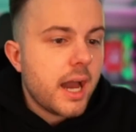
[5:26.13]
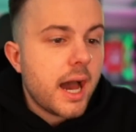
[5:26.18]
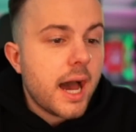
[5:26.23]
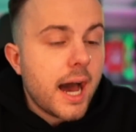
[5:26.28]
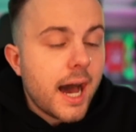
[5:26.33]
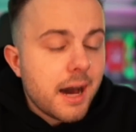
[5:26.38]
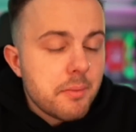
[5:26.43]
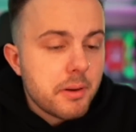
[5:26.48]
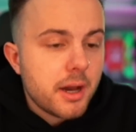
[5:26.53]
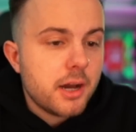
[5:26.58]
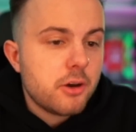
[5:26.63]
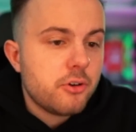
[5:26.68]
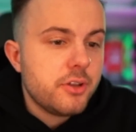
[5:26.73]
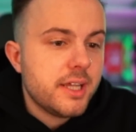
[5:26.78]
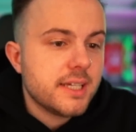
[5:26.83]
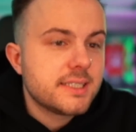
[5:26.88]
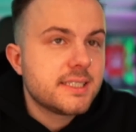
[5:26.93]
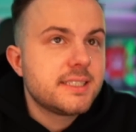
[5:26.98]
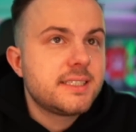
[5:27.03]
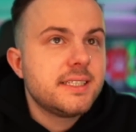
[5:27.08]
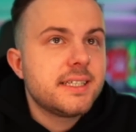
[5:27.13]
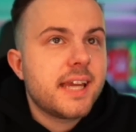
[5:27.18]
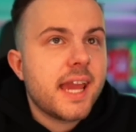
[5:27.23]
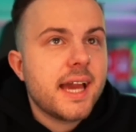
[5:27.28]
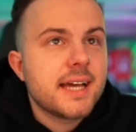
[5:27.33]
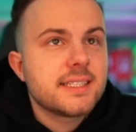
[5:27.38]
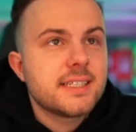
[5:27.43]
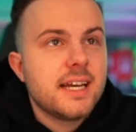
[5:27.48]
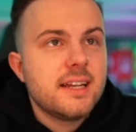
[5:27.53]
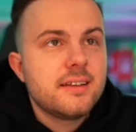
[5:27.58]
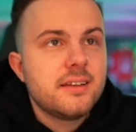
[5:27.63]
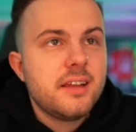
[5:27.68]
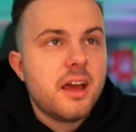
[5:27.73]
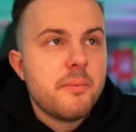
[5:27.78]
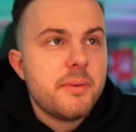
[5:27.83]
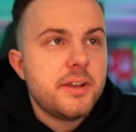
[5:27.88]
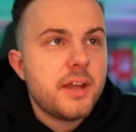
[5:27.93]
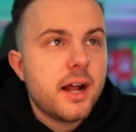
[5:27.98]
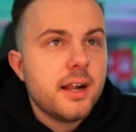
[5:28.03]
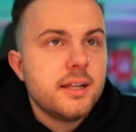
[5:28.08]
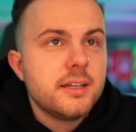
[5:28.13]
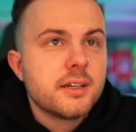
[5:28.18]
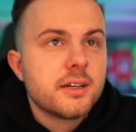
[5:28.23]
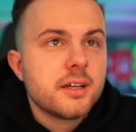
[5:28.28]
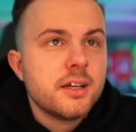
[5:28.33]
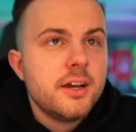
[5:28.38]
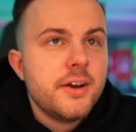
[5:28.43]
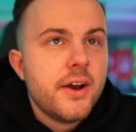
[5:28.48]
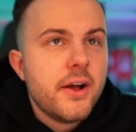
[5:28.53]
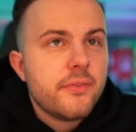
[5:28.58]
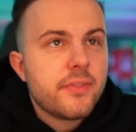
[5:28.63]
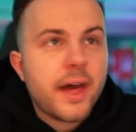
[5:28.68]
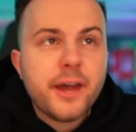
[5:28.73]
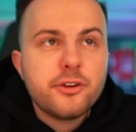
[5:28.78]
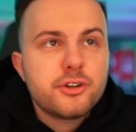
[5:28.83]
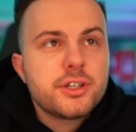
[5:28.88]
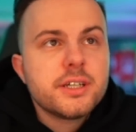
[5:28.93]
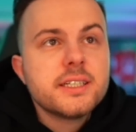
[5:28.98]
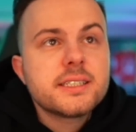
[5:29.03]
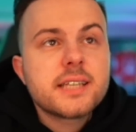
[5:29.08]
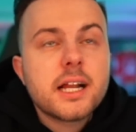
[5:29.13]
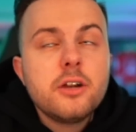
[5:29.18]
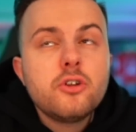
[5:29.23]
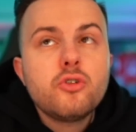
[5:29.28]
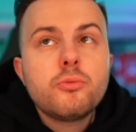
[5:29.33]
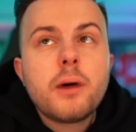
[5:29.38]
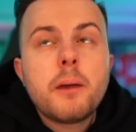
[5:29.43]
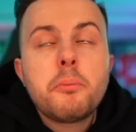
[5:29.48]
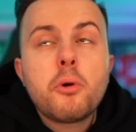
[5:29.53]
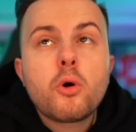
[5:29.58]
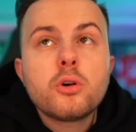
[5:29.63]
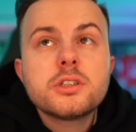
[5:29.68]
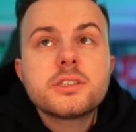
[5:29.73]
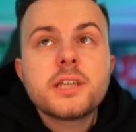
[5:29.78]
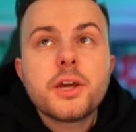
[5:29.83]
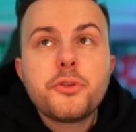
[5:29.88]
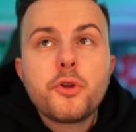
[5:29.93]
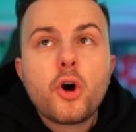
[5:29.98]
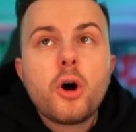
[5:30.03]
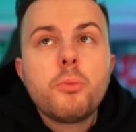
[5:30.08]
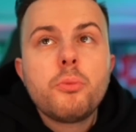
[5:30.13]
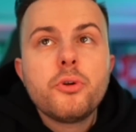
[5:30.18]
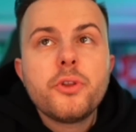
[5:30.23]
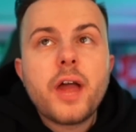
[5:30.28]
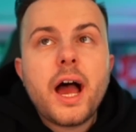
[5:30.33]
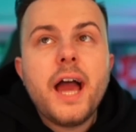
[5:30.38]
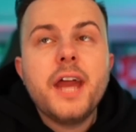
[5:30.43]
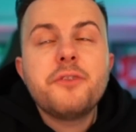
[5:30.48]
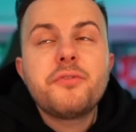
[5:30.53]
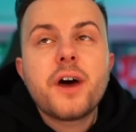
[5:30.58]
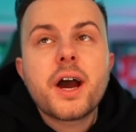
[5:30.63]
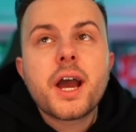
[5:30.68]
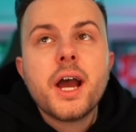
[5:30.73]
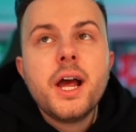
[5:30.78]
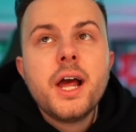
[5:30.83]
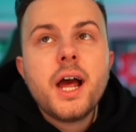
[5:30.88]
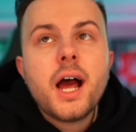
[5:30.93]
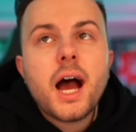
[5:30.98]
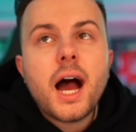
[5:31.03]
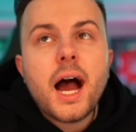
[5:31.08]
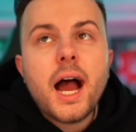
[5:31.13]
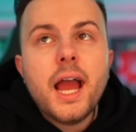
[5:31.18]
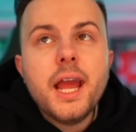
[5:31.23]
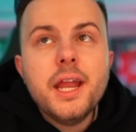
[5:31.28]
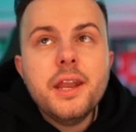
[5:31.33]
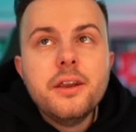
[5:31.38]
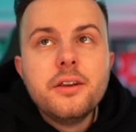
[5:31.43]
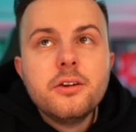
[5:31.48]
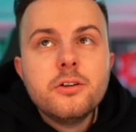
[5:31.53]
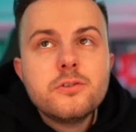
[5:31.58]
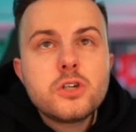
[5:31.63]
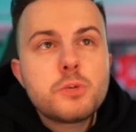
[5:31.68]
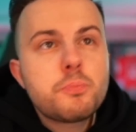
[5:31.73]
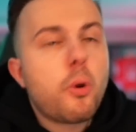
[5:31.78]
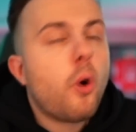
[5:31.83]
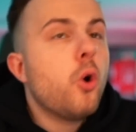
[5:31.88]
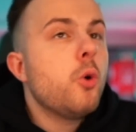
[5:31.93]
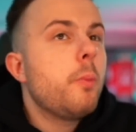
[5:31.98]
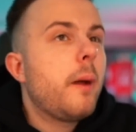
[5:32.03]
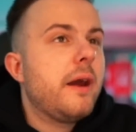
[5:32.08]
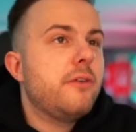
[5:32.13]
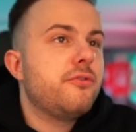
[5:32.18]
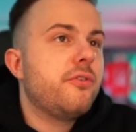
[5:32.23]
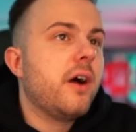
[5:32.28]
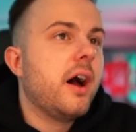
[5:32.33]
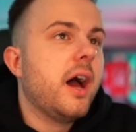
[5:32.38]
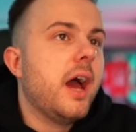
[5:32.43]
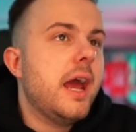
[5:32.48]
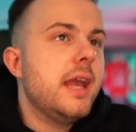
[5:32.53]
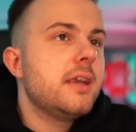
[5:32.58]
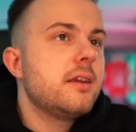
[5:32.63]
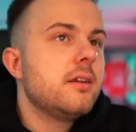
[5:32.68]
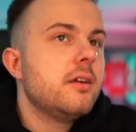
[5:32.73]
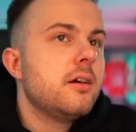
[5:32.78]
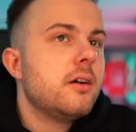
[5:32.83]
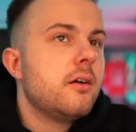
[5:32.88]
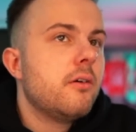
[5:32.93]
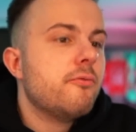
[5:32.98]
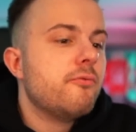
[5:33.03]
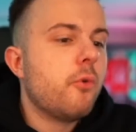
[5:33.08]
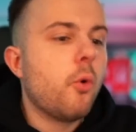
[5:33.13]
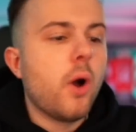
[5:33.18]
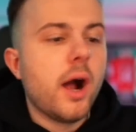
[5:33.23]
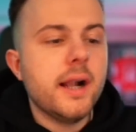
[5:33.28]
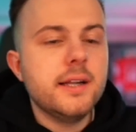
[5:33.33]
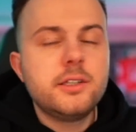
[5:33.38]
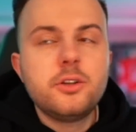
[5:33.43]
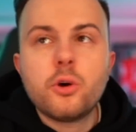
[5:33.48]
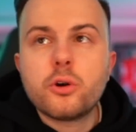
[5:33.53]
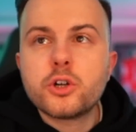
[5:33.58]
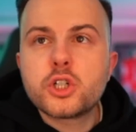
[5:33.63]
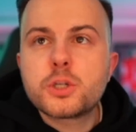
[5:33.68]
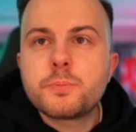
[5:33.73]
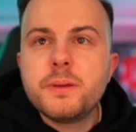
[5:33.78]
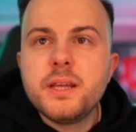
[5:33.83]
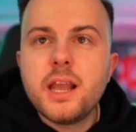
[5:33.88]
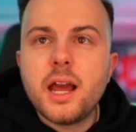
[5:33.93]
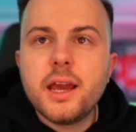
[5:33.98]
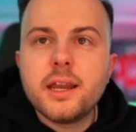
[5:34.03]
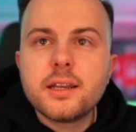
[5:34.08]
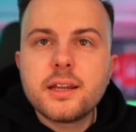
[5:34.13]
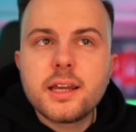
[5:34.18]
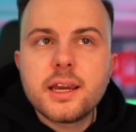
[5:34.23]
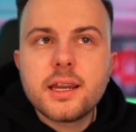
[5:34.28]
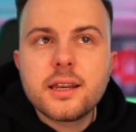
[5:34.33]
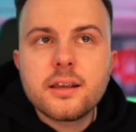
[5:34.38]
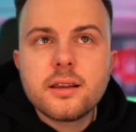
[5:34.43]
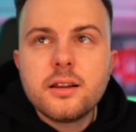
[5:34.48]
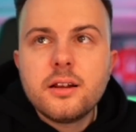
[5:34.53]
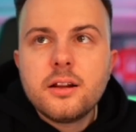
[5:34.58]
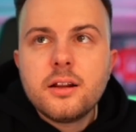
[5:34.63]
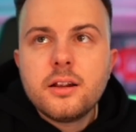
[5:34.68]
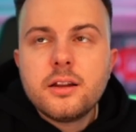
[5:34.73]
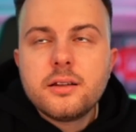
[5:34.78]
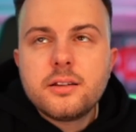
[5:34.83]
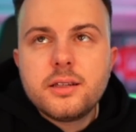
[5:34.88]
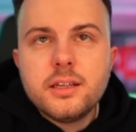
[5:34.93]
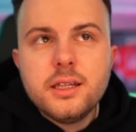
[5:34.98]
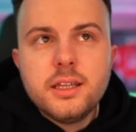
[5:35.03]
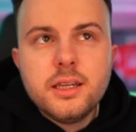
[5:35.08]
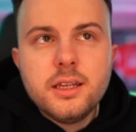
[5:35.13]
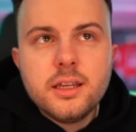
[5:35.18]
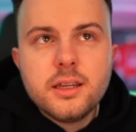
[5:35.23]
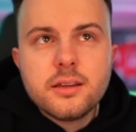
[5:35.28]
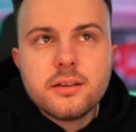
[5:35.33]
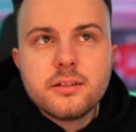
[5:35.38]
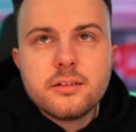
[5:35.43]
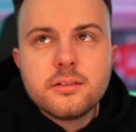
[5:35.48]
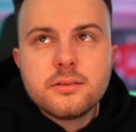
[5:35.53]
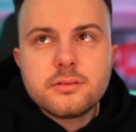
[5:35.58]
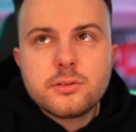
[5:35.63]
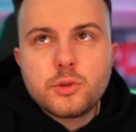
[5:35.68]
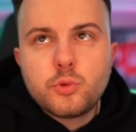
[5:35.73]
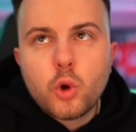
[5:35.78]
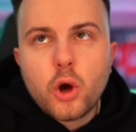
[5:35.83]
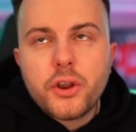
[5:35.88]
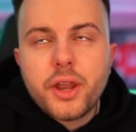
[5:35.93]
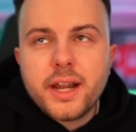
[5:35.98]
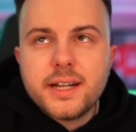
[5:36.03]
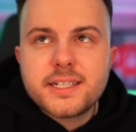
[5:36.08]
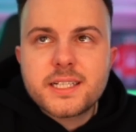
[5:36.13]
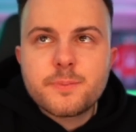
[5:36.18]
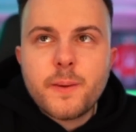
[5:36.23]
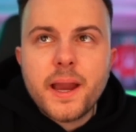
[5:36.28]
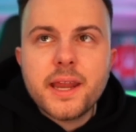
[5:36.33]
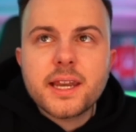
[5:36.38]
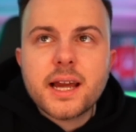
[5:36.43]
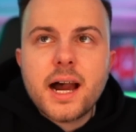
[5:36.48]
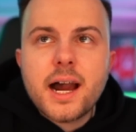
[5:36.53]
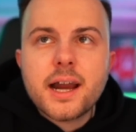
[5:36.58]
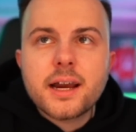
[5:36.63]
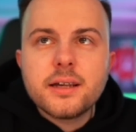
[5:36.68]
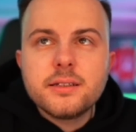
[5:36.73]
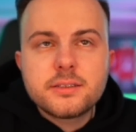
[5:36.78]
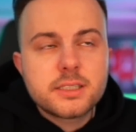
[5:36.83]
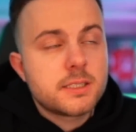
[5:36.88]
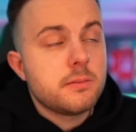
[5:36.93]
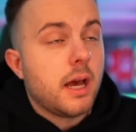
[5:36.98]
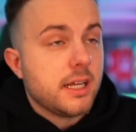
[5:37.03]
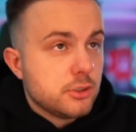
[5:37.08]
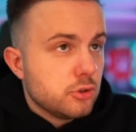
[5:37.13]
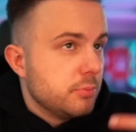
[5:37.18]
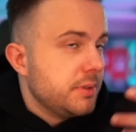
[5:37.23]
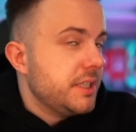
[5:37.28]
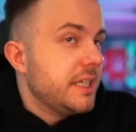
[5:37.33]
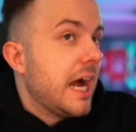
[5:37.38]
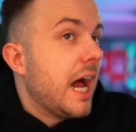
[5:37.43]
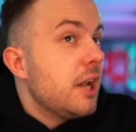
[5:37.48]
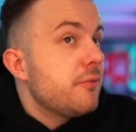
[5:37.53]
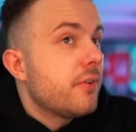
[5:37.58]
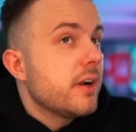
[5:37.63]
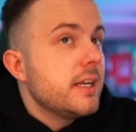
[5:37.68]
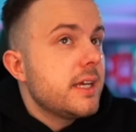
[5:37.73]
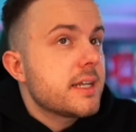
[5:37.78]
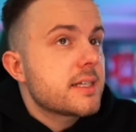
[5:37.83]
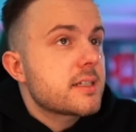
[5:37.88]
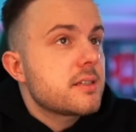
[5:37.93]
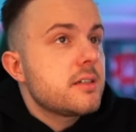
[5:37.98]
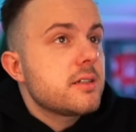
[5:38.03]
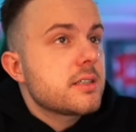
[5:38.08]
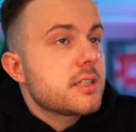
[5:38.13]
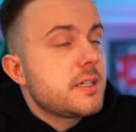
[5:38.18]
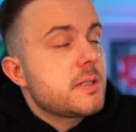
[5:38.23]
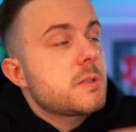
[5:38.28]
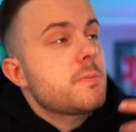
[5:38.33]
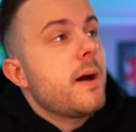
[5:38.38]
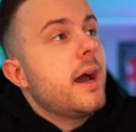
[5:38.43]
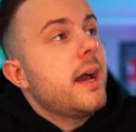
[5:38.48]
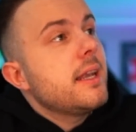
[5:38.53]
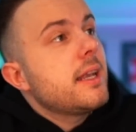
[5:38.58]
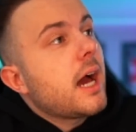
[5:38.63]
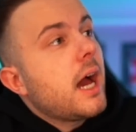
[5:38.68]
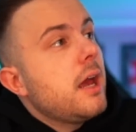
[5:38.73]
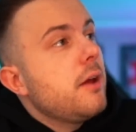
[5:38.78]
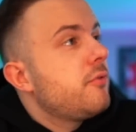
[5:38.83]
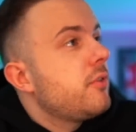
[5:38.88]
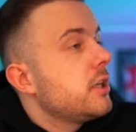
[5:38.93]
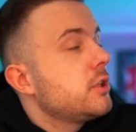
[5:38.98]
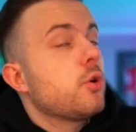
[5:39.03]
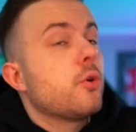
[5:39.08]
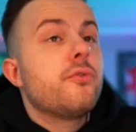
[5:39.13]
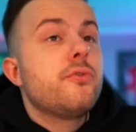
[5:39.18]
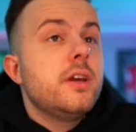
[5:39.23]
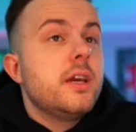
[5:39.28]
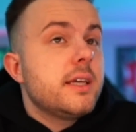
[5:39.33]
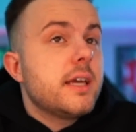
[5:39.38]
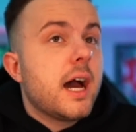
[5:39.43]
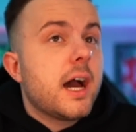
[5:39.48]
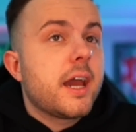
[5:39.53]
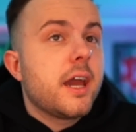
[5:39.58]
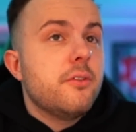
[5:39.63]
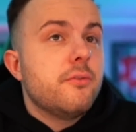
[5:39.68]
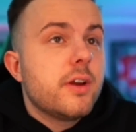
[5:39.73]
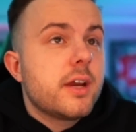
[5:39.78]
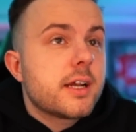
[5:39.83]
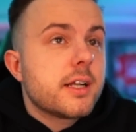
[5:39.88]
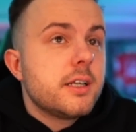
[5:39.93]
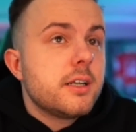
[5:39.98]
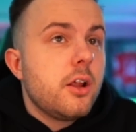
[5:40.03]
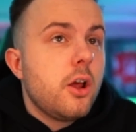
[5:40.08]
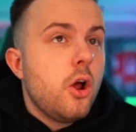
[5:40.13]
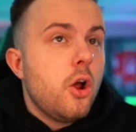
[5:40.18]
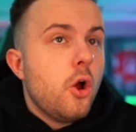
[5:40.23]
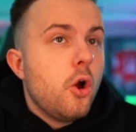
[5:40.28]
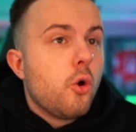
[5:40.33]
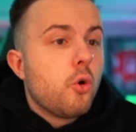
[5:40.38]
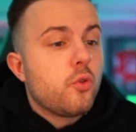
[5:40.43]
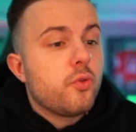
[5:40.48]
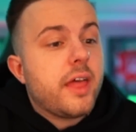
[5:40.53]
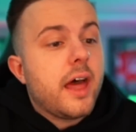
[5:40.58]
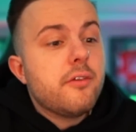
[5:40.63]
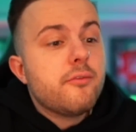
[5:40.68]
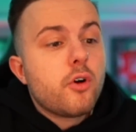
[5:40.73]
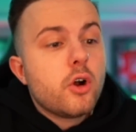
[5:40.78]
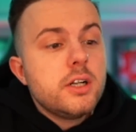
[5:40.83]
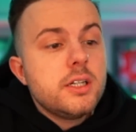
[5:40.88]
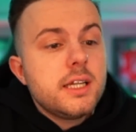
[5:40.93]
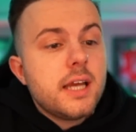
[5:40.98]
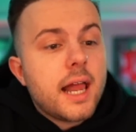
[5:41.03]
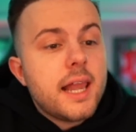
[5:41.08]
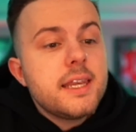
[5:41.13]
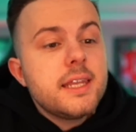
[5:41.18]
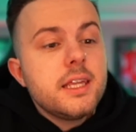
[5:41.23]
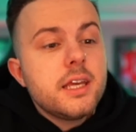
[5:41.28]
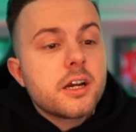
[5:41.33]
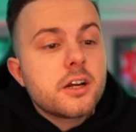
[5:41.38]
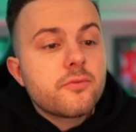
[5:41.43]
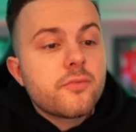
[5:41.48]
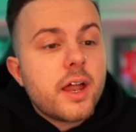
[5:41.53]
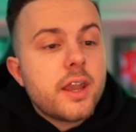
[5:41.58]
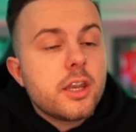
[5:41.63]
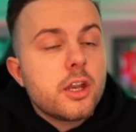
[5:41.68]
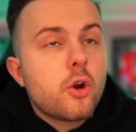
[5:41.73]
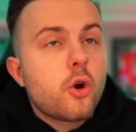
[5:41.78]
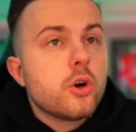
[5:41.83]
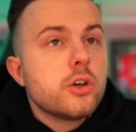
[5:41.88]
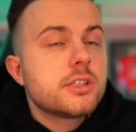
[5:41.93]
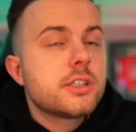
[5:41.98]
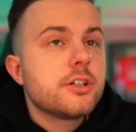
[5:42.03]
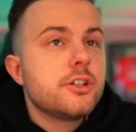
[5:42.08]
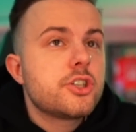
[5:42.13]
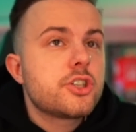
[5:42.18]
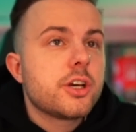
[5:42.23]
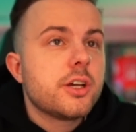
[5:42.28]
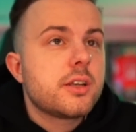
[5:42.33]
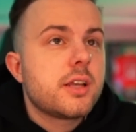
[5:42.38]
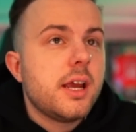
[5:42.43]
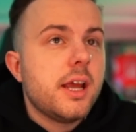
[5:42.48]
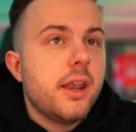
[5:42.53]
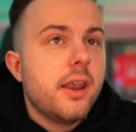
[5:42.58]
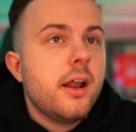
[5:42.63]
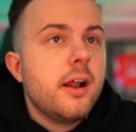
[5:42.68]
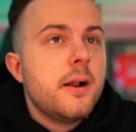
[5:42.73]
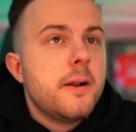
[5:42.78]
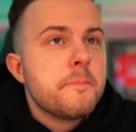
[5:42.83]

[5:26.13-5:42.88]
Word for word: Aber, und das ist die Kehrseite der Medaille, dadurch ist halt nun mal Borussia Dortmund einfach ein Sprungbrettverein, wo halt junge Spieler hingehen, die dort halt zwei, drei, also im Idealfall jetzt, ne, sich zwei, drei, vielleicht auch vier Jahre entwickeln und dann wollen die halt irgendwann den größeren Schritt gehen.